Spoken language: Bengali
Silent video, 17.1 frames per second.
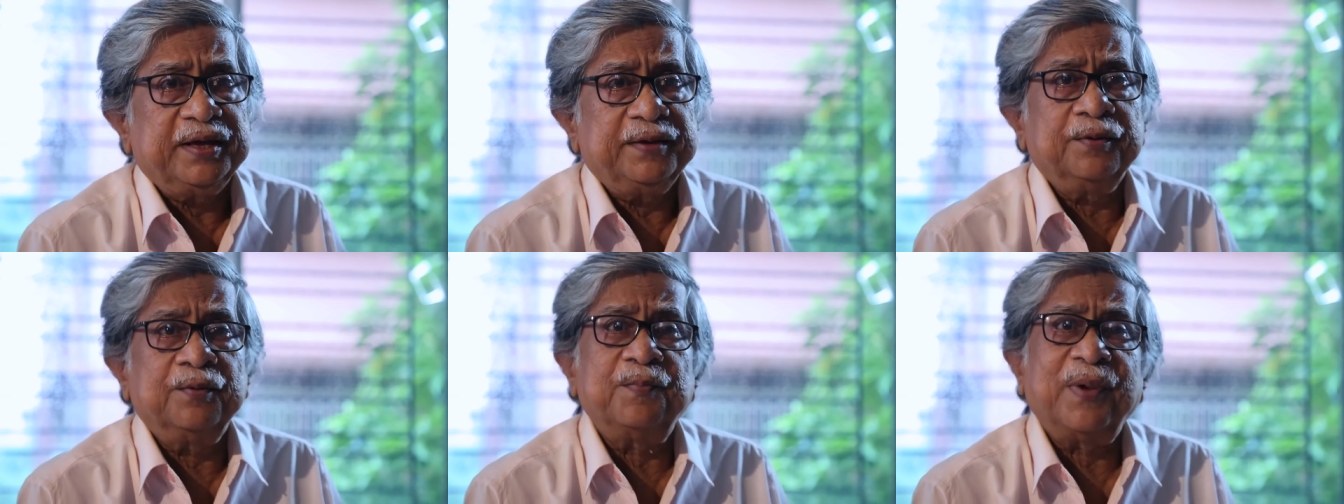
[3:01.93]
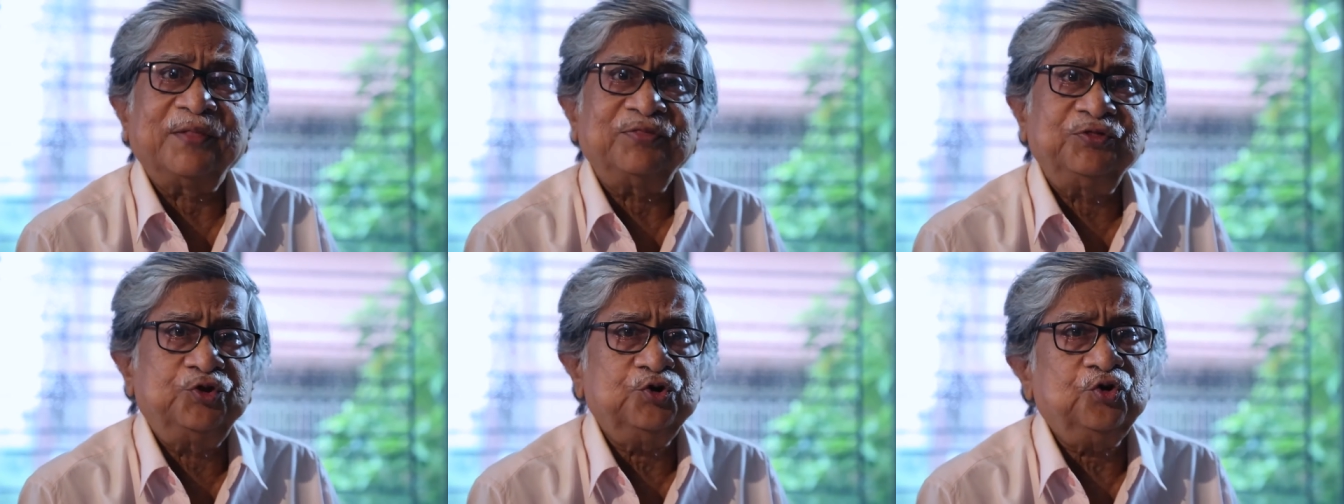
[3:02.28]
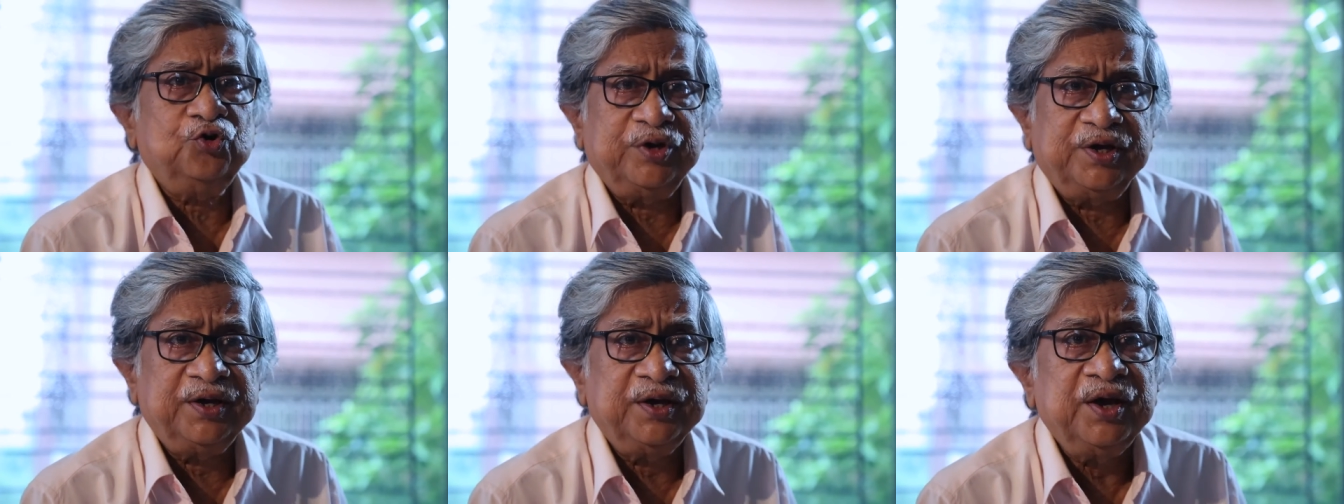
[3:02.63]
এবং বাধ্য
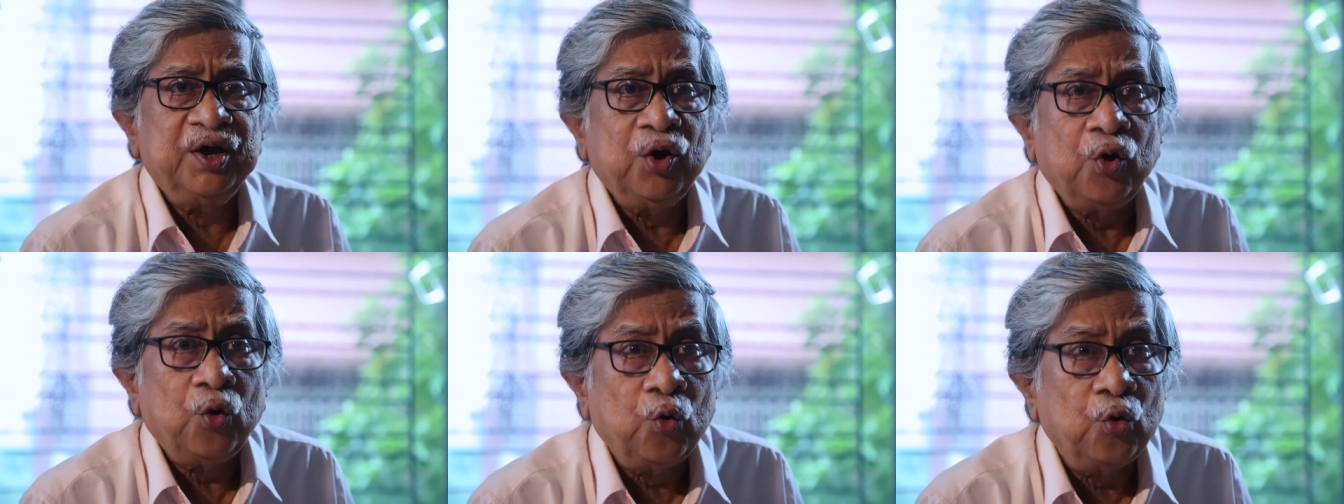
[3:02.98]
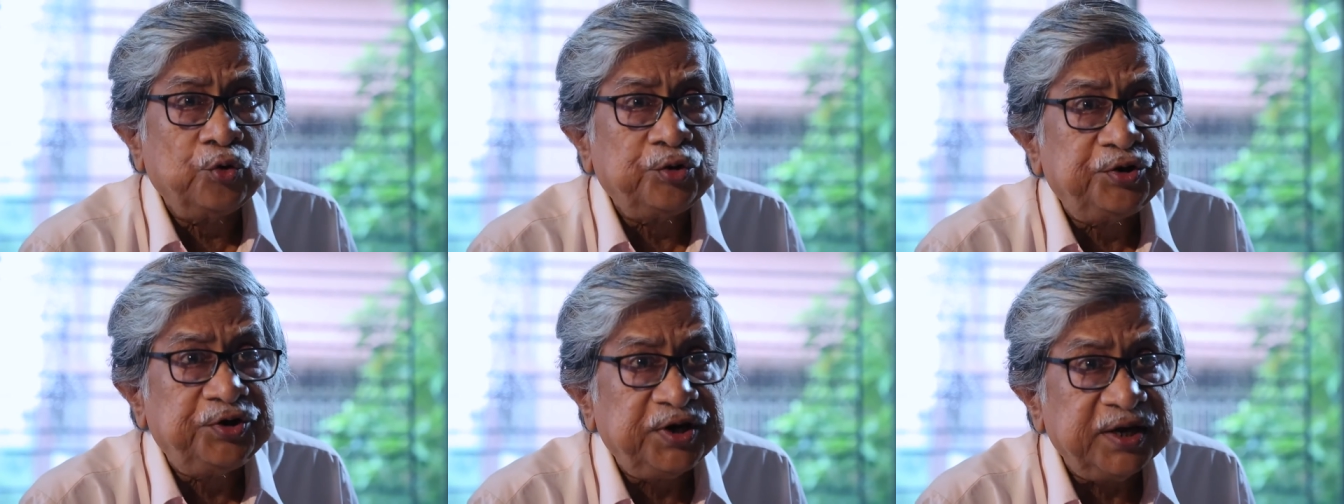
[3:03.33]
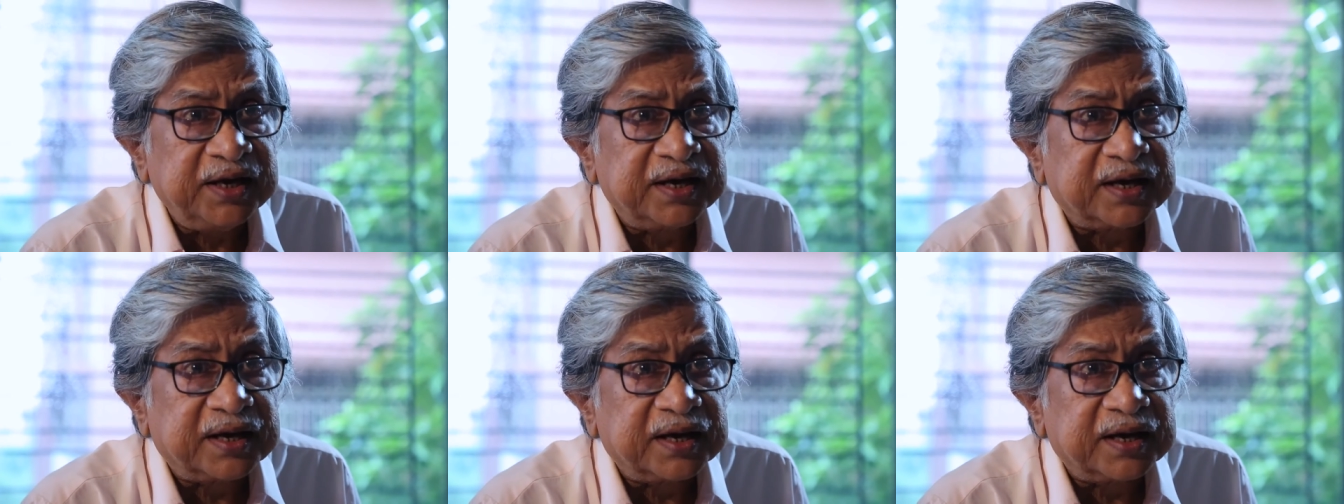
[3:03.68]
হয়ে ওর ঠিক